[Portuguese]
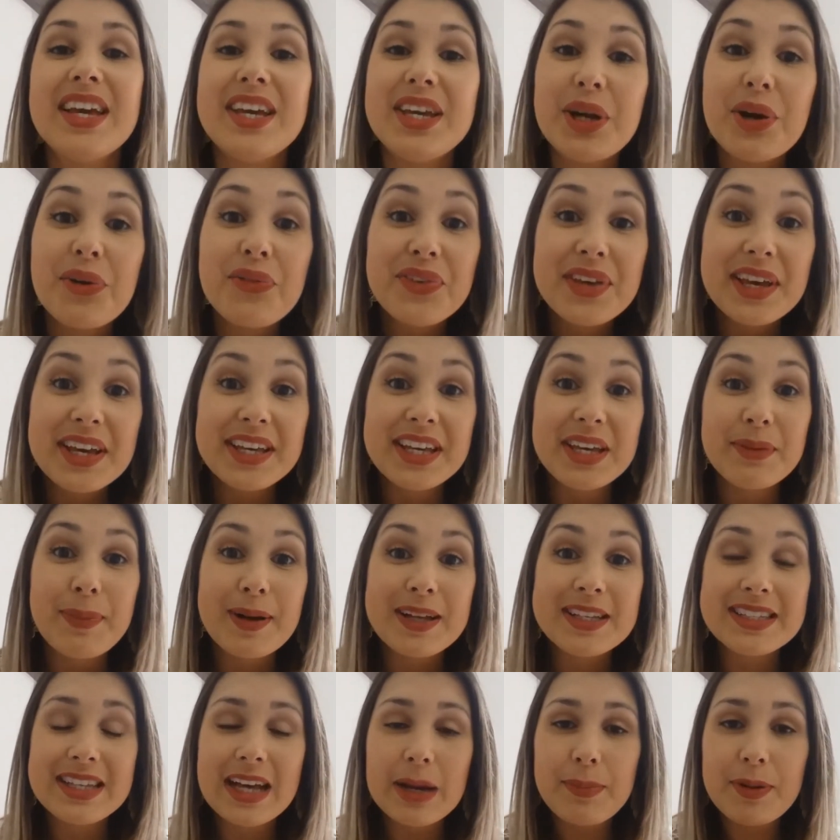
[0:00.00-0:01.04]
E eu vim aqui
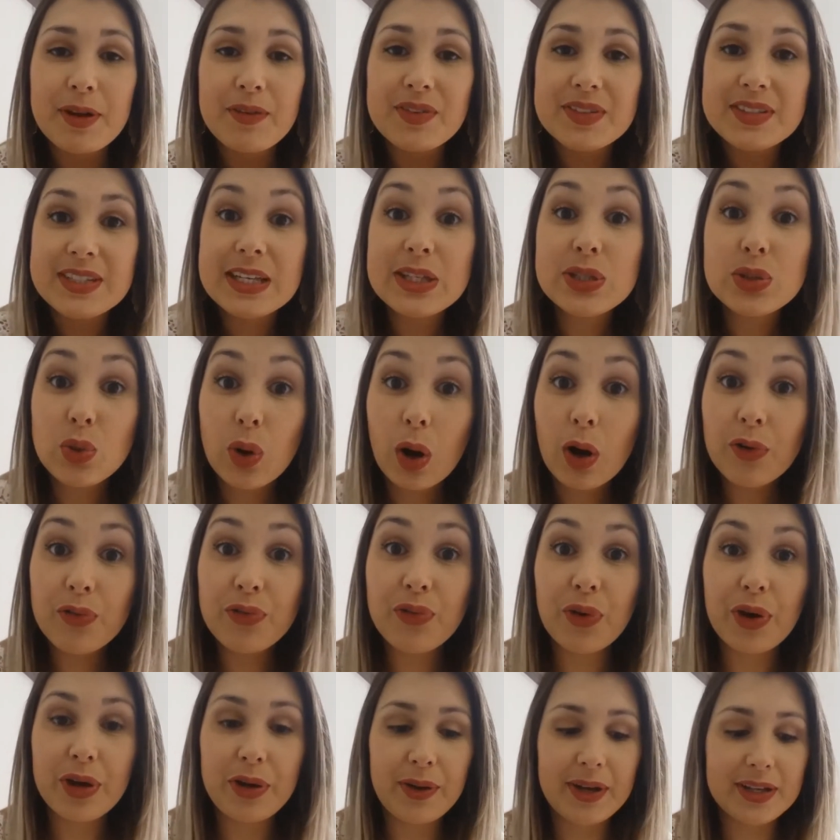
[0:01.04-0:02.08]
passar para vocês qual
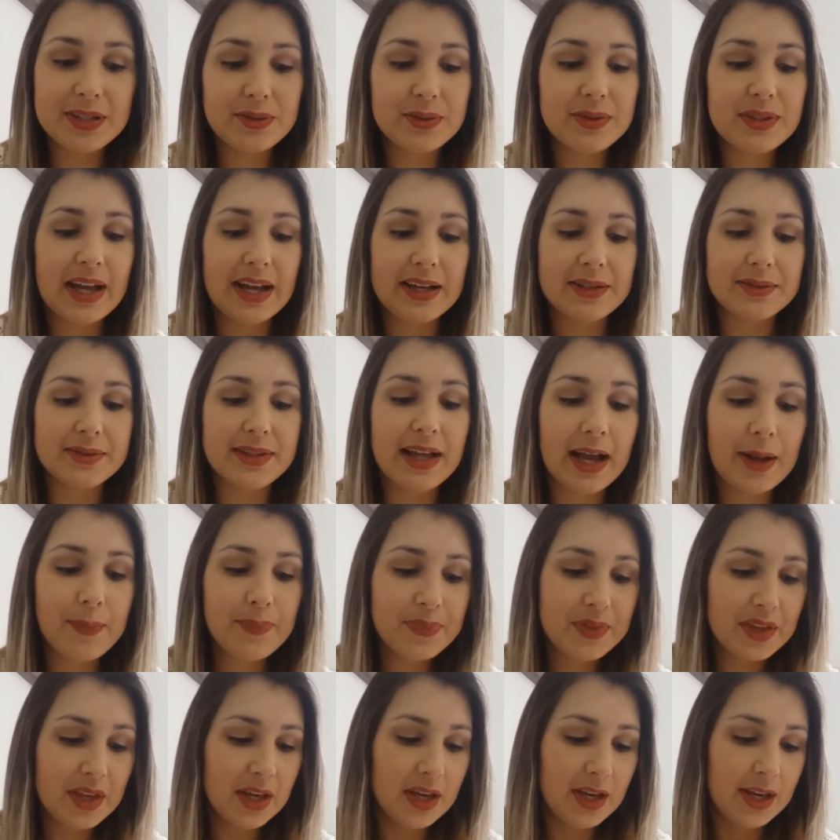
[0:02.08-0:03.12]
foi o resultado, tá?
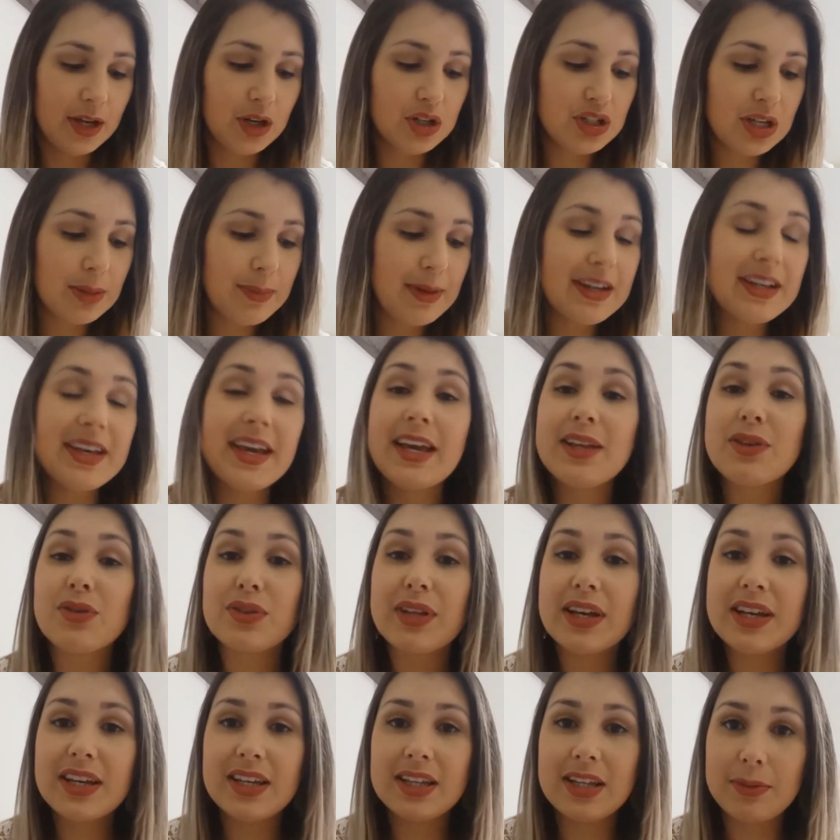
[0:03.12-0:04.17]
Eu já marquei
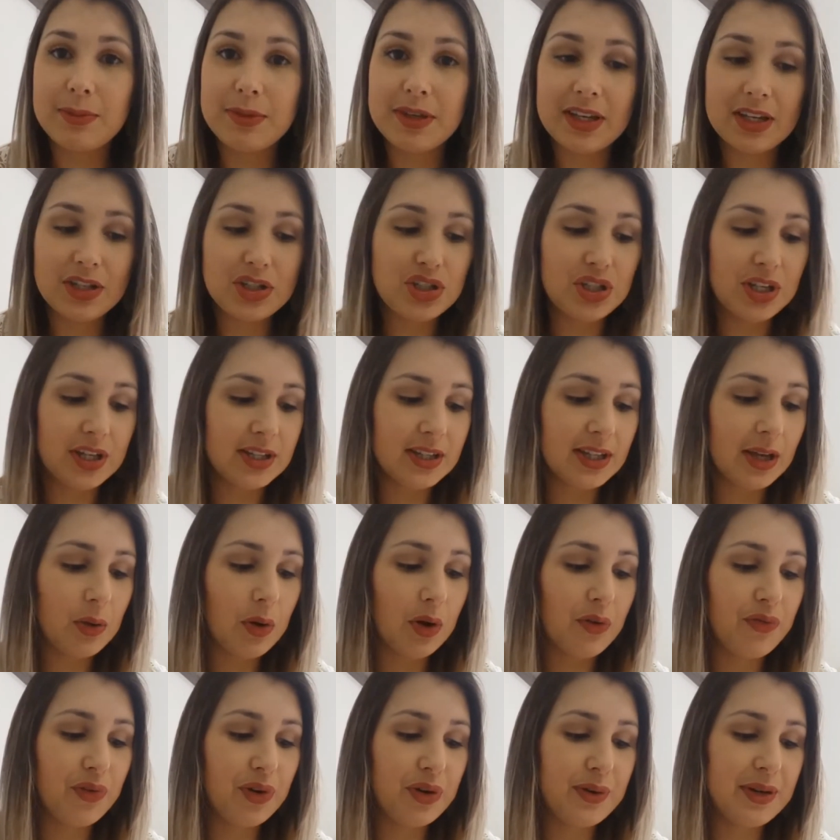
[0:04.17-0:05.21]
tudo aqui na minha agenda,
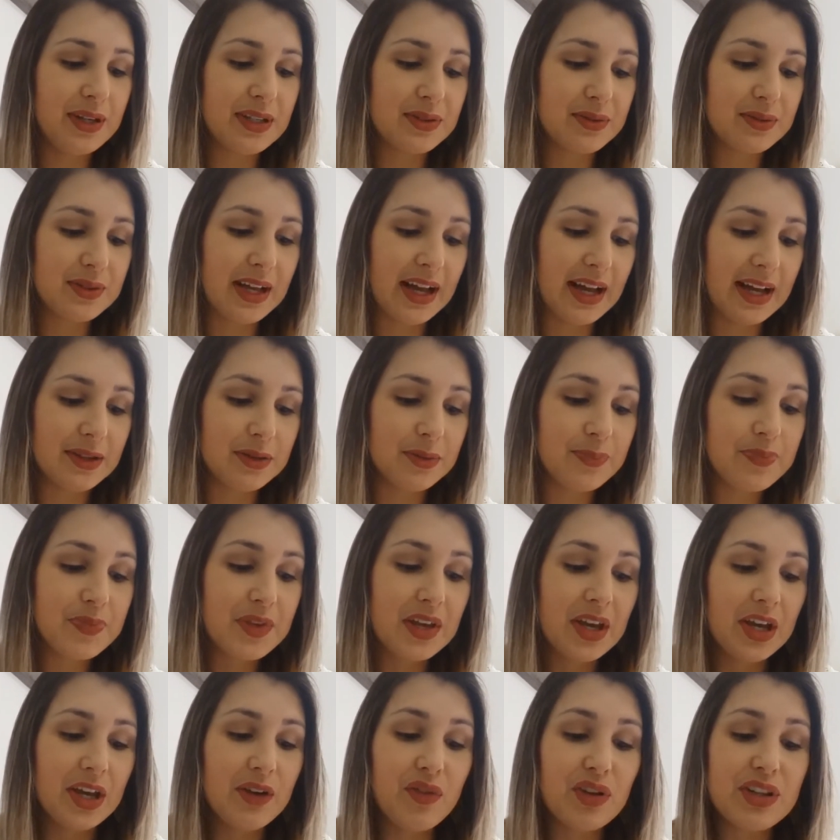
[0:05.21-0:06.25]
qual foi o resultado.
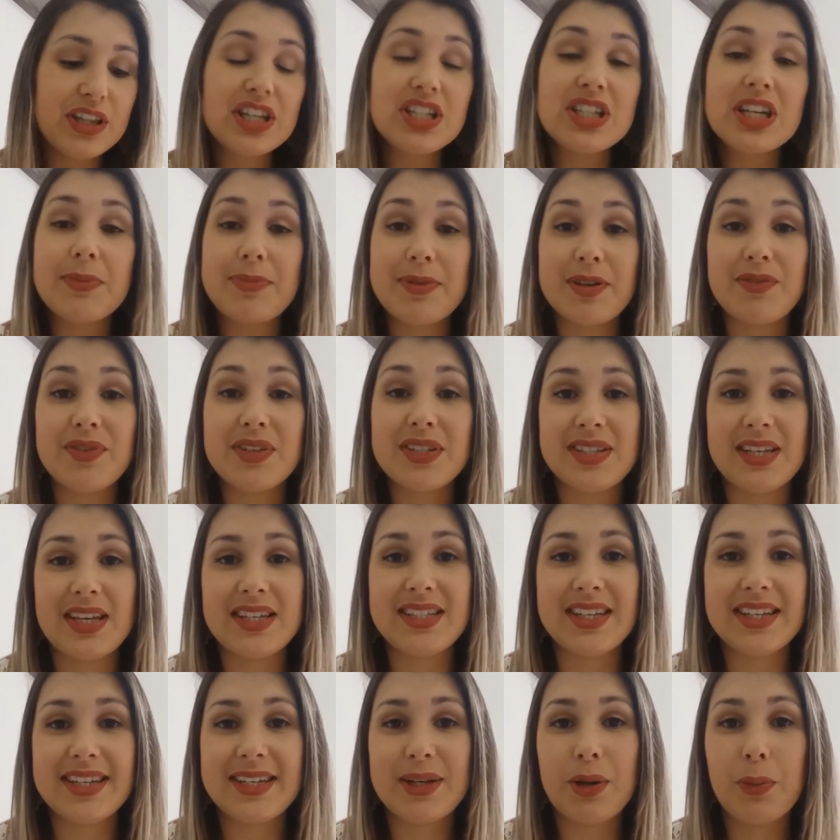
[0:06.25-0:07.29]
Eu vou deixar para
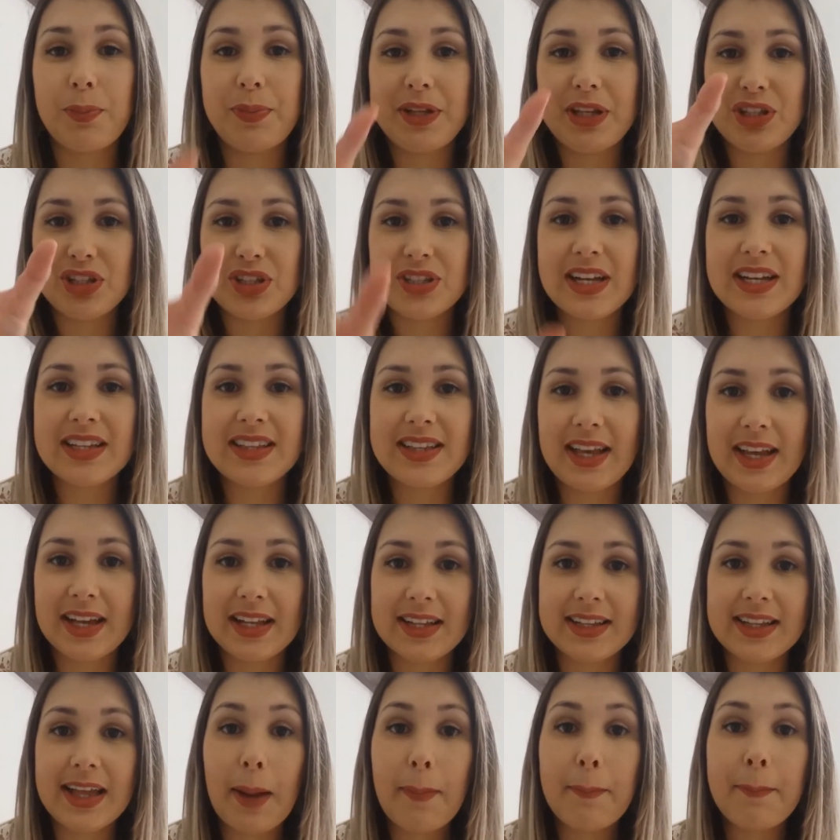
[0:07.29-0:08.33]
vocês aqui o print da
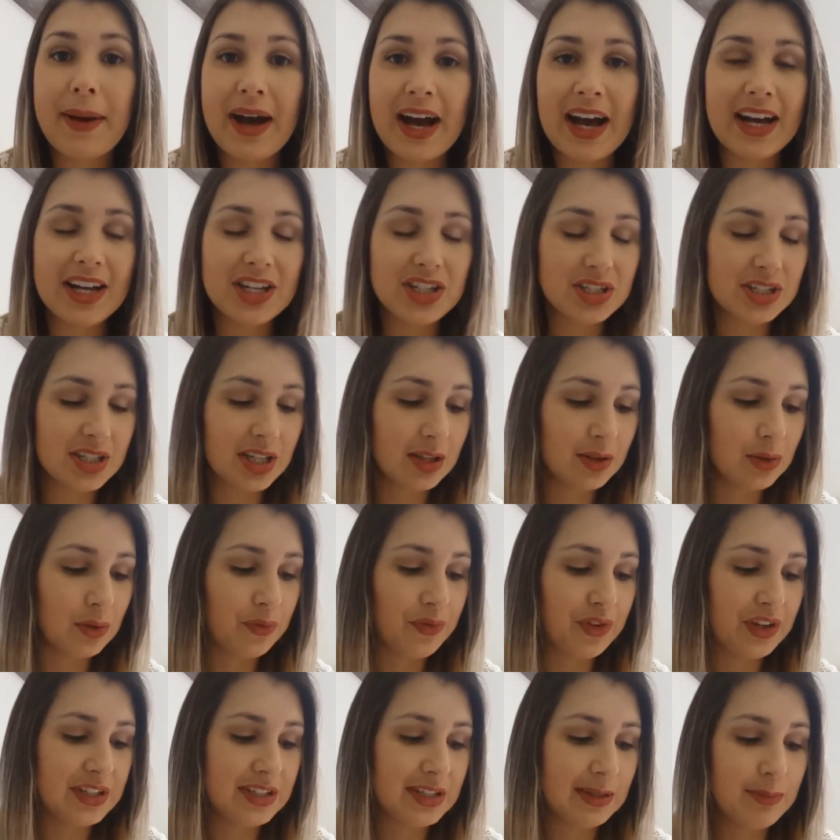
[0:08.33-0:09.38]
tela da página
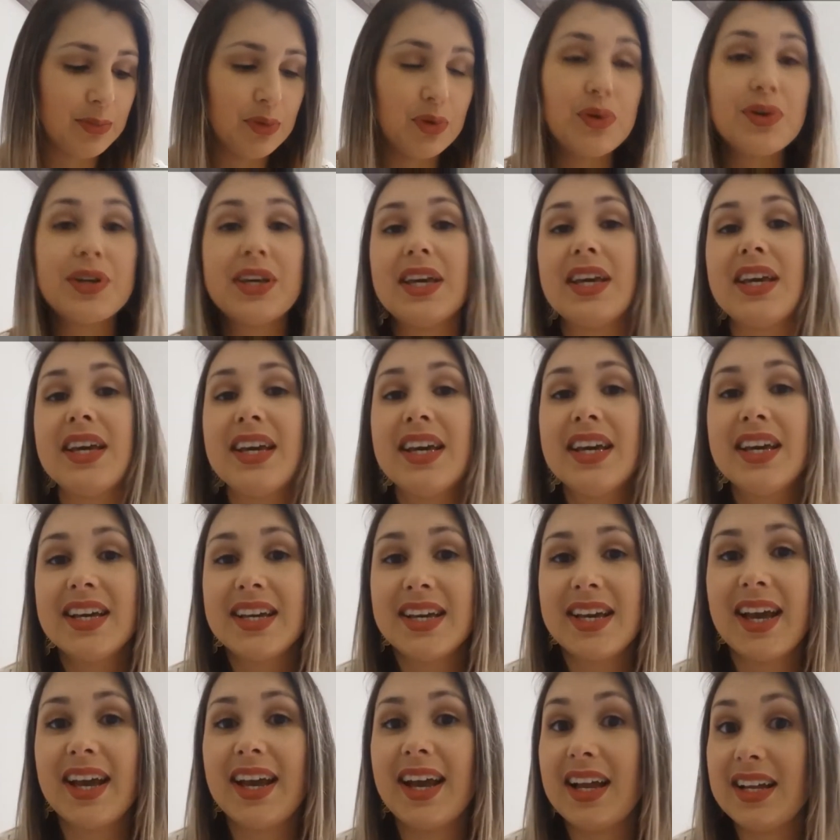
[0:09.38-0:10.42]
do Facebook,
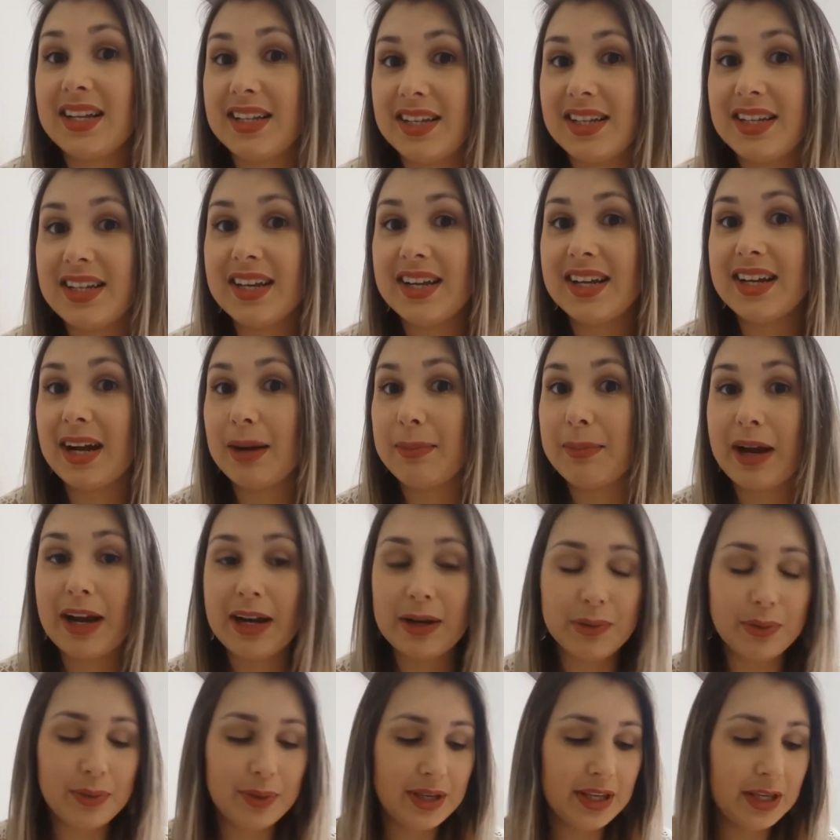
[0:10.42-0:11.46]
que é Aline
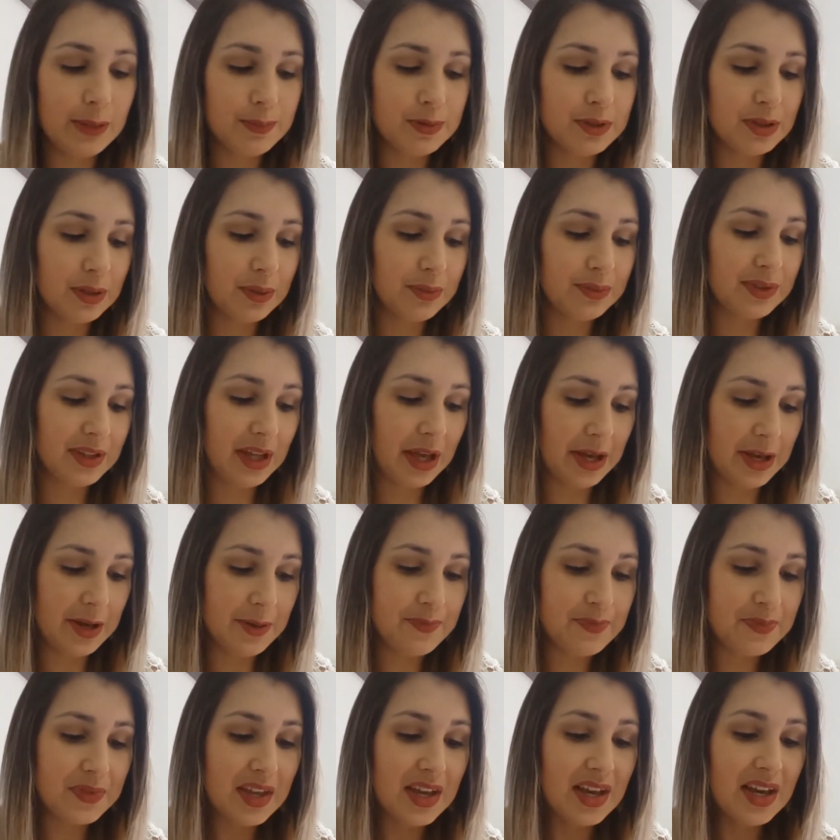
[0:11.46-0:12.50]
Camargo
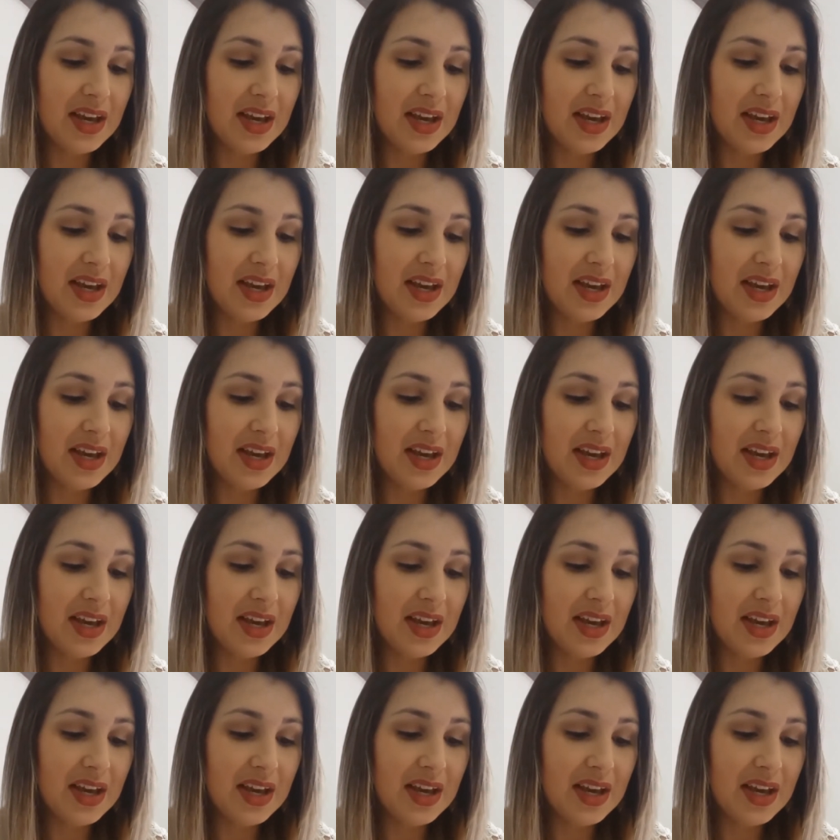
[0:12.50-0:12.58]
YT.